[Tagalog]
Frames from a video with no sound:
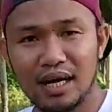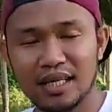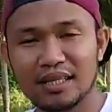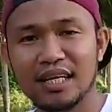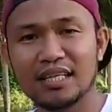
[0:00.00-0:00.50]

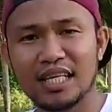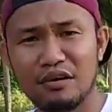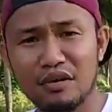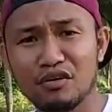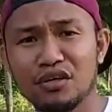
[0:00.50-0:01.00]
At
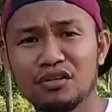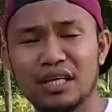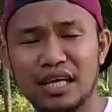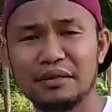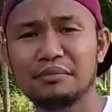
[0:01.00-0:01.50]
tinatawag ko yun
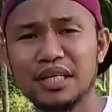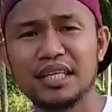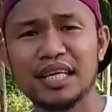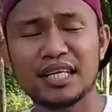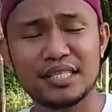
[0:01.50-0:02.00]
na line
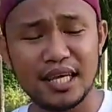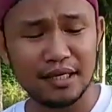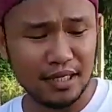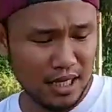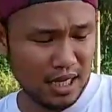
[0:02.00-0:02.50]
breeding kasi
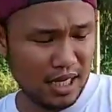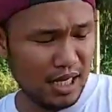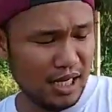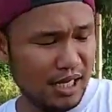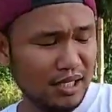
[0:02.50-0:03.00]

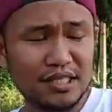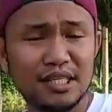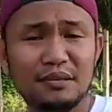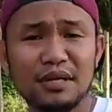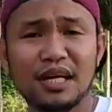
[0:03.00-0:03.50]
hindi
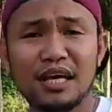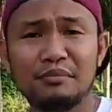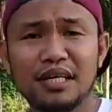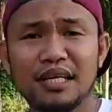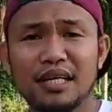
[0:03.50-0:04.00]
sila
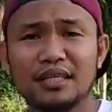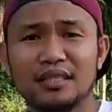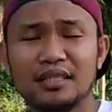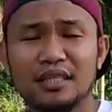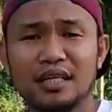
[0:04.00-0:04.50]
magkaiba ng
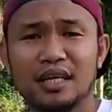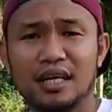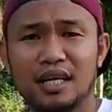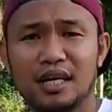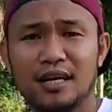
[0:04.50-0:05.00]

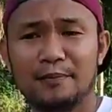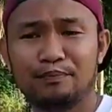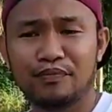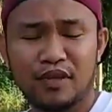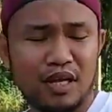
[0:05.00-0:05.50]
um,
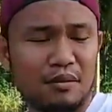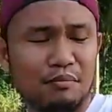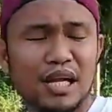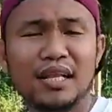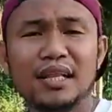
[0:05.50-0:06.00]

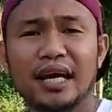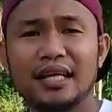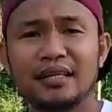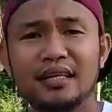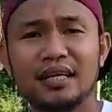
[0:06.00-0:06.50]

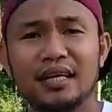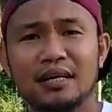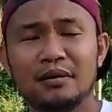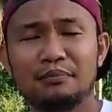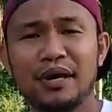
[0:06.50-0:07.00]
bloodline
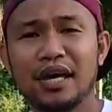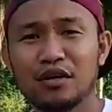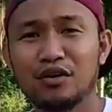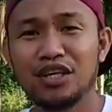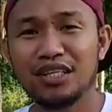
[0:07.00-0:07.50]

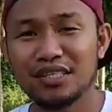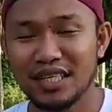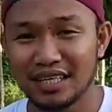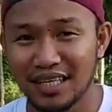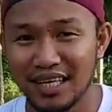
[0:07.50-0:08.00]
pero hindi
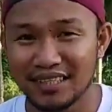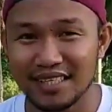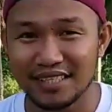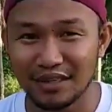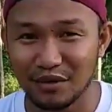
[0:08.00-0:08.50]
sila
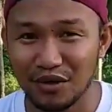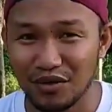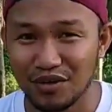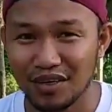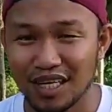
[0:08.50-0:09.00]
related sa dugo.